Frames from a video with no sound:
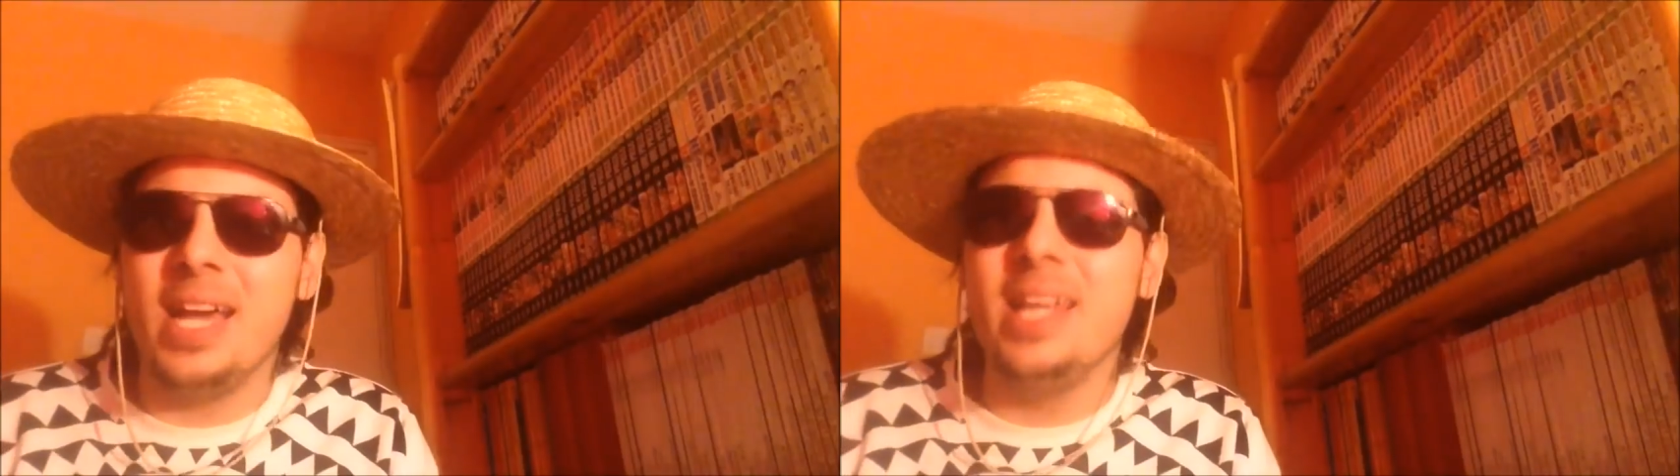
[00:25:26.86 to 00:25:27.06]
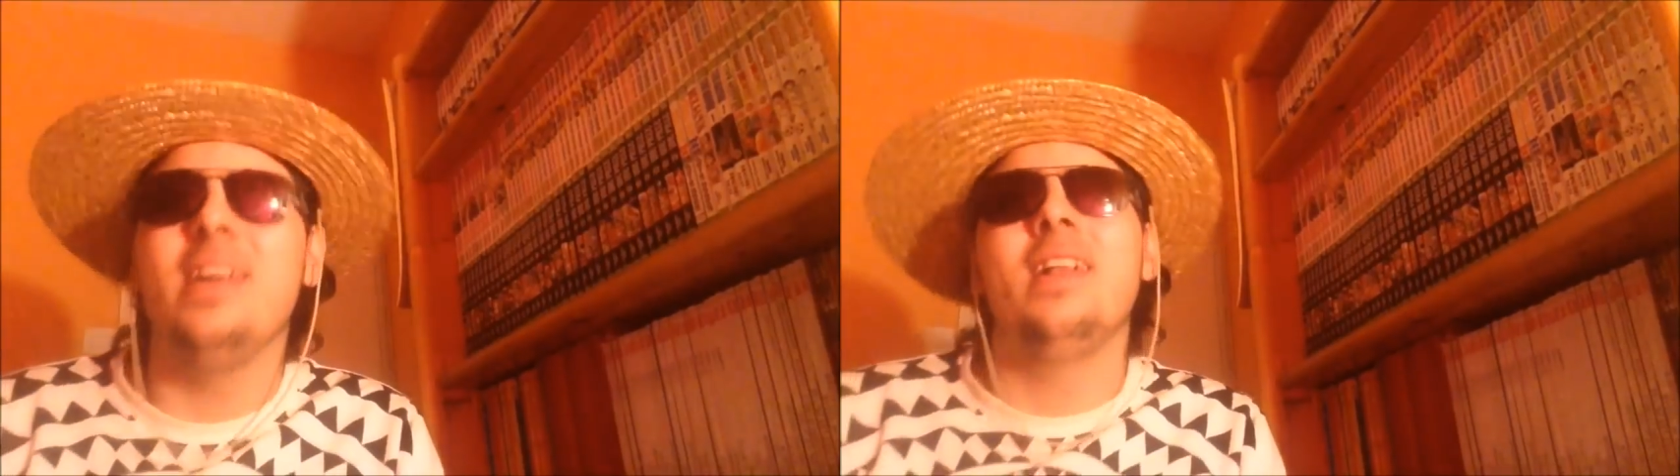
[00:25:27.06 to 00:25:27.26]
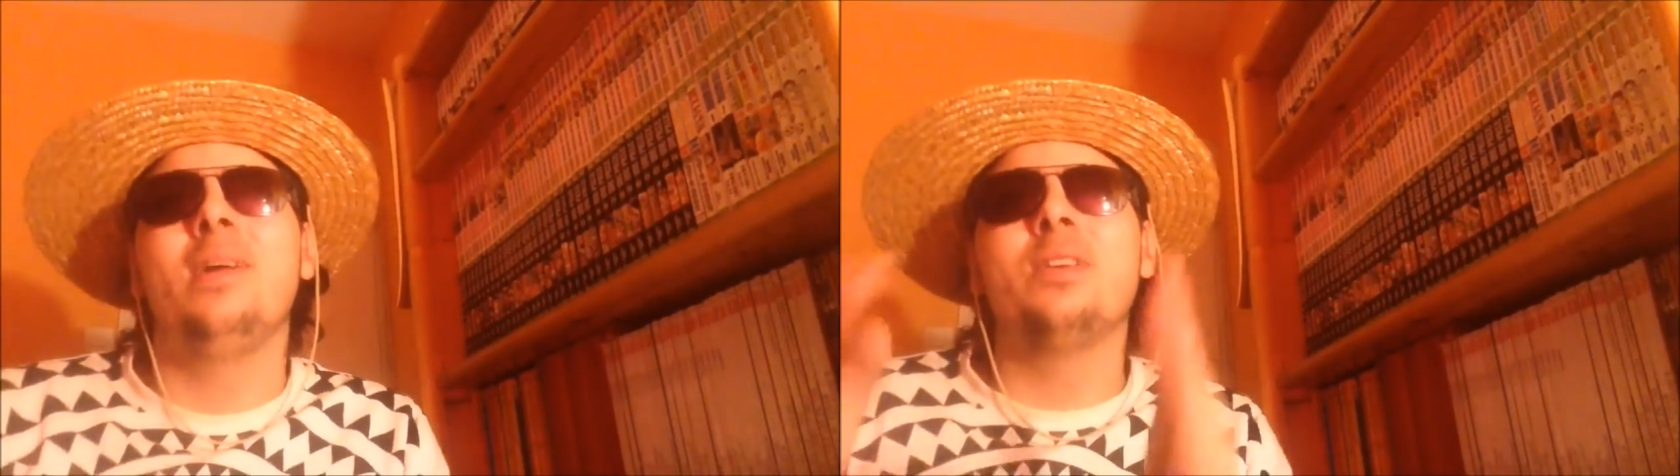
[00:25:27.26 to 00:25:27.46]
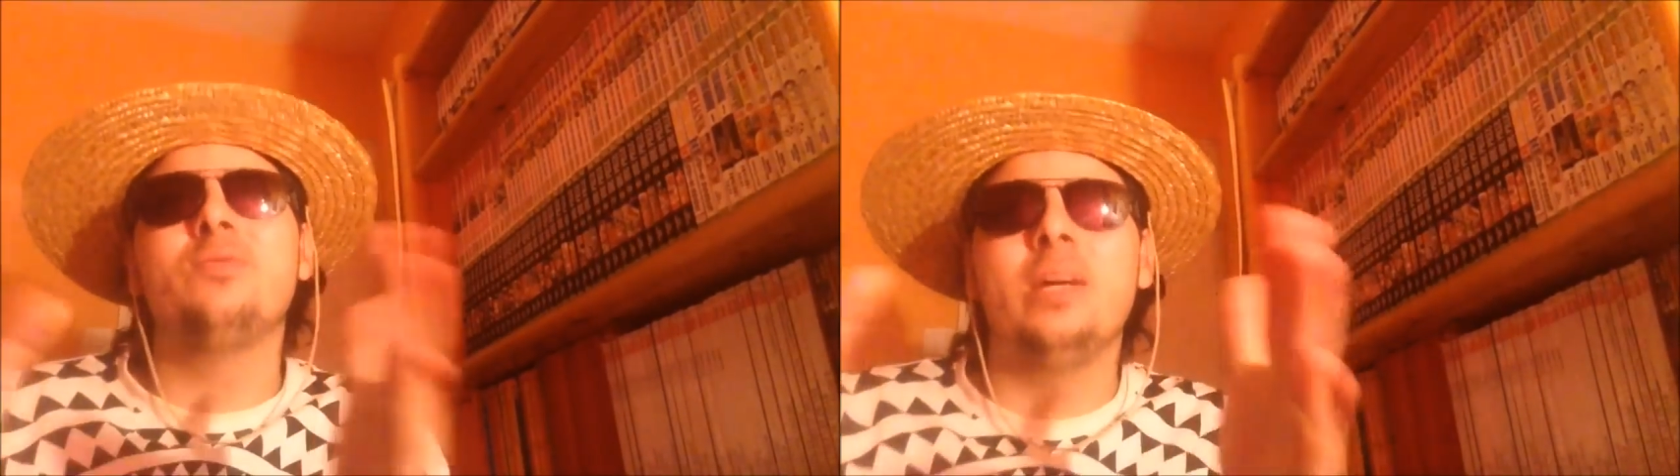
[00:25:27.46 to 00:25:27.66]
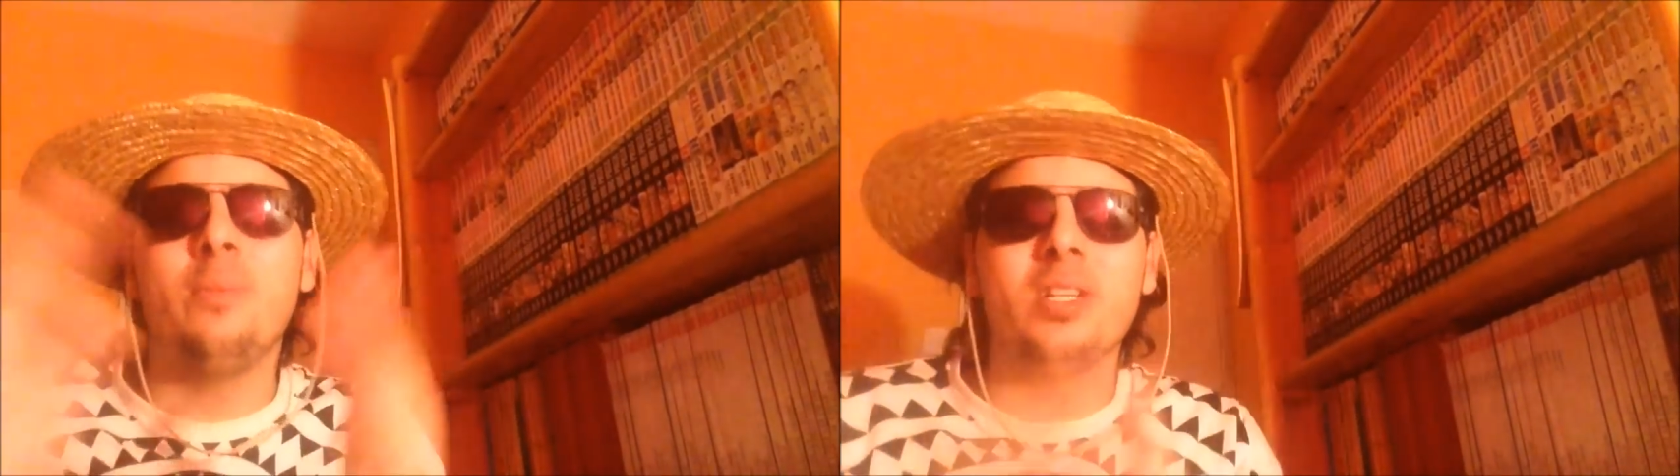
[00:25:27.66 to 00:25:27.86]
Allez, moi je
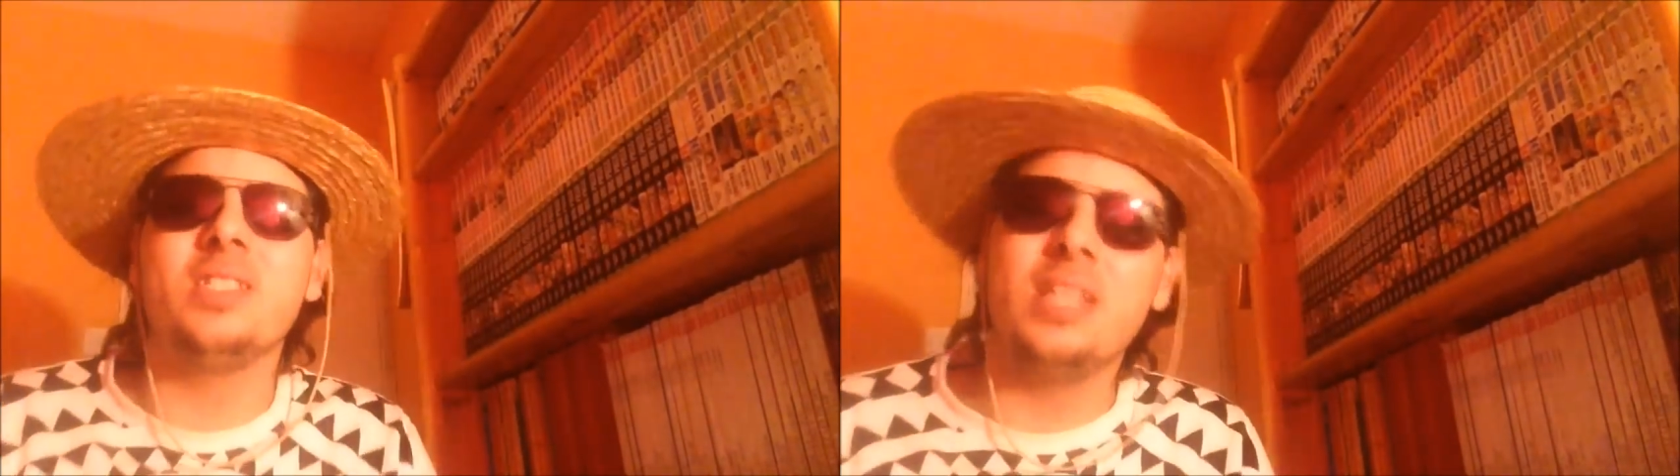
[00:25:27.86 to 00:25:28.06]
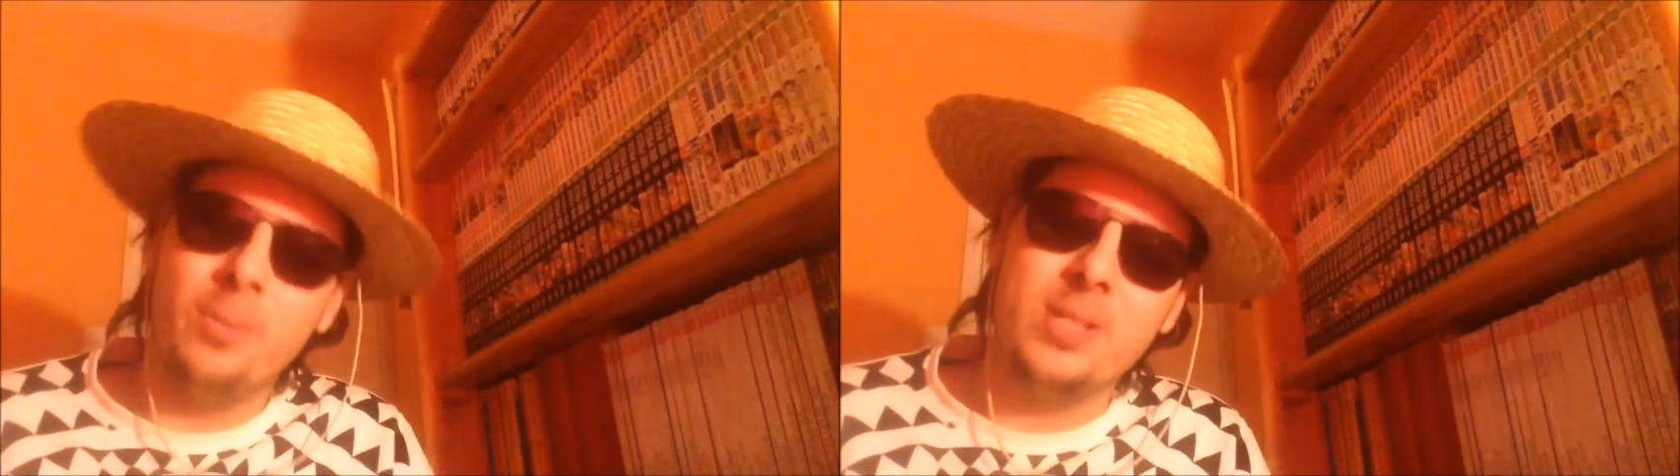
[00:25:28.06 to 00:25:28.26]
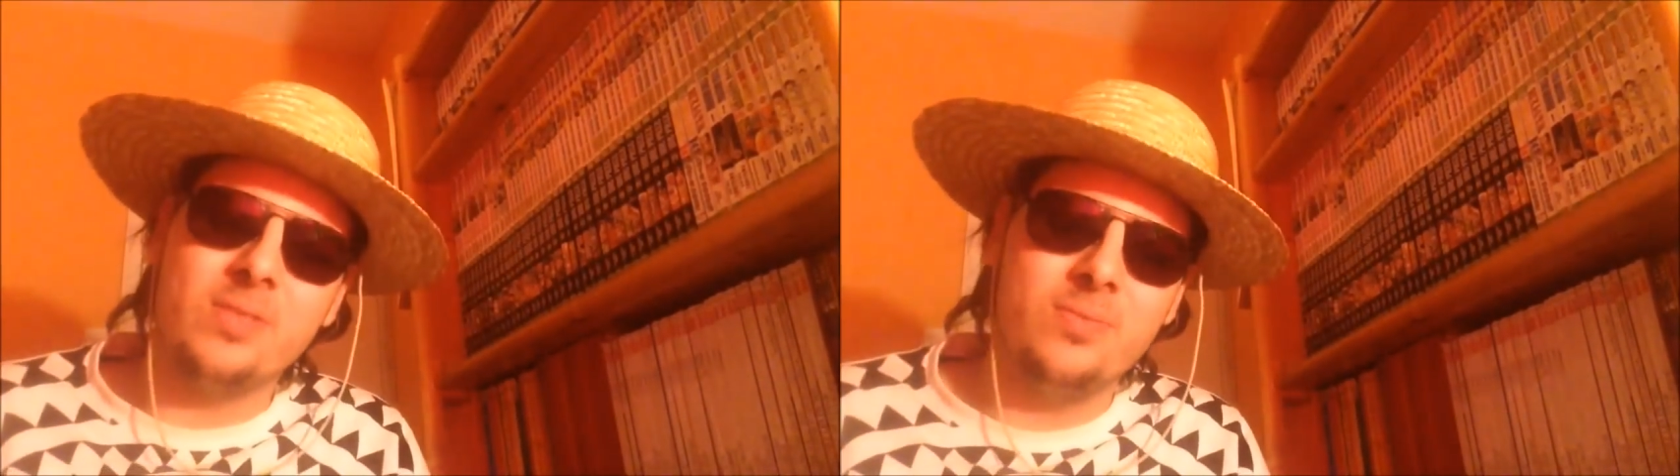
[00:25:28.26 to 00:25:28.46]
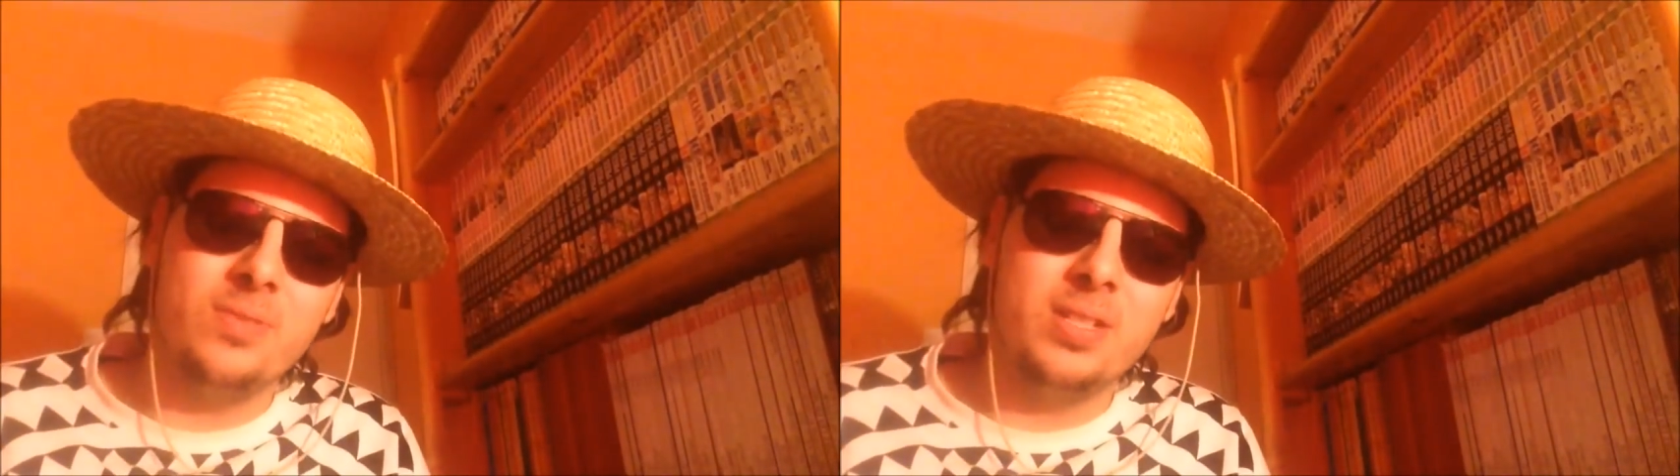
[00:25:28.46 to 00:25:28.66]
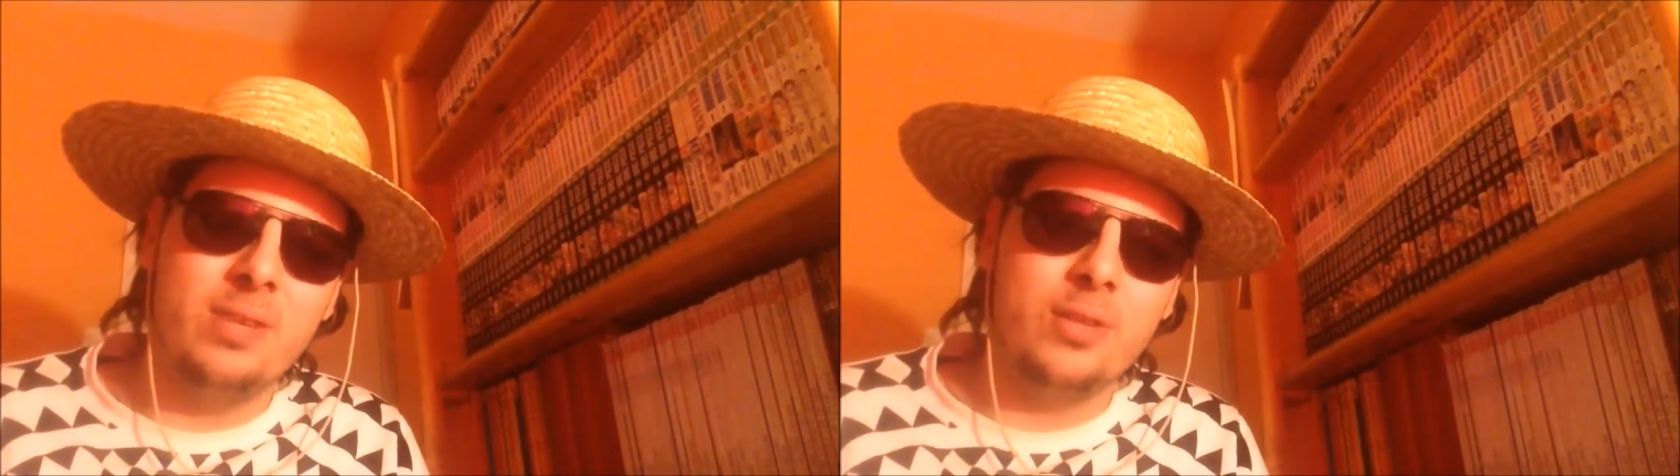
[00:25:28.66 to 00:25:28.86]
vous dis à la prochaine, c'est la prochaine
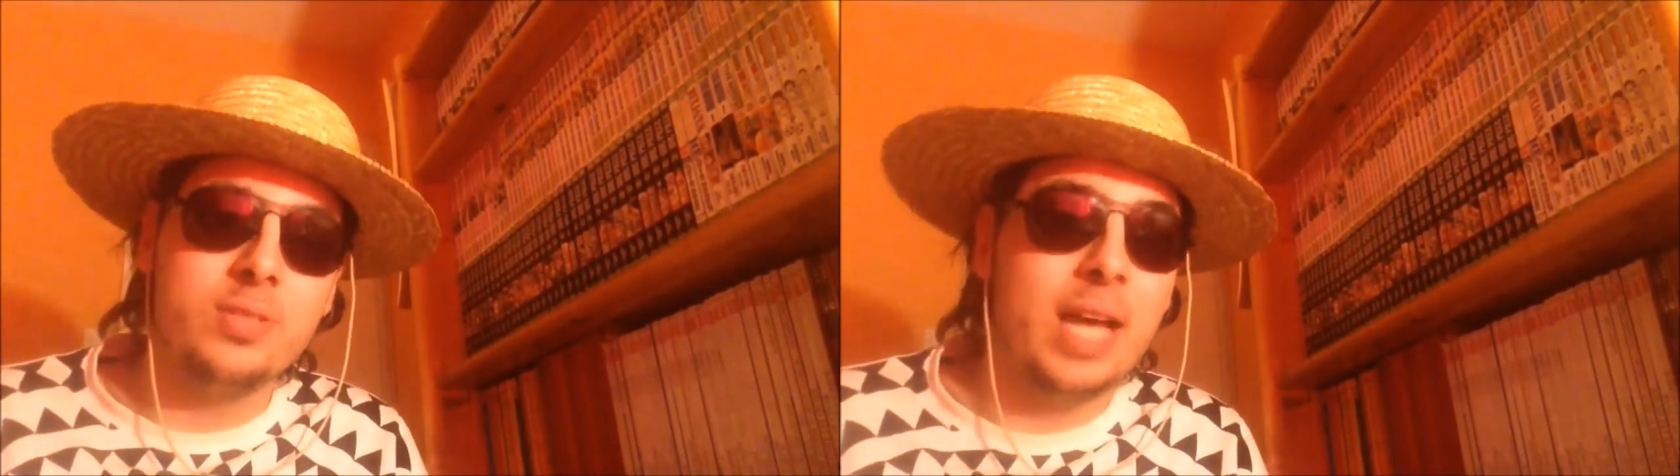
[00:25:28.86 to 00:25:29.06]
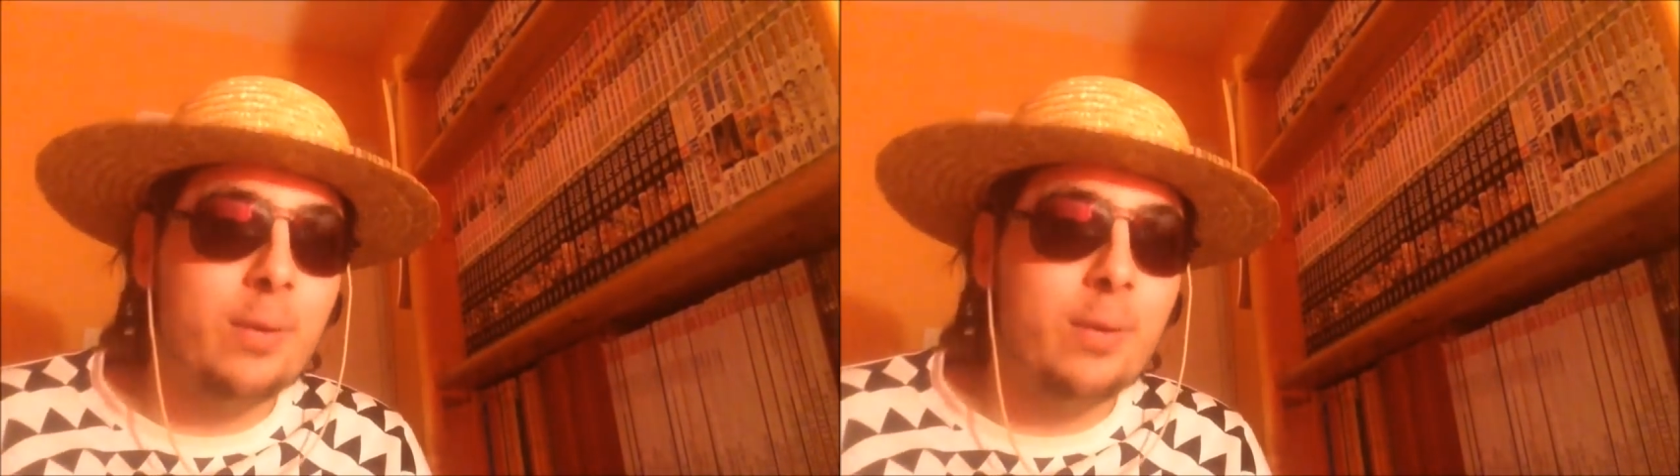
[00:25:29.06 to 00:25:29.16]
Salut à tous.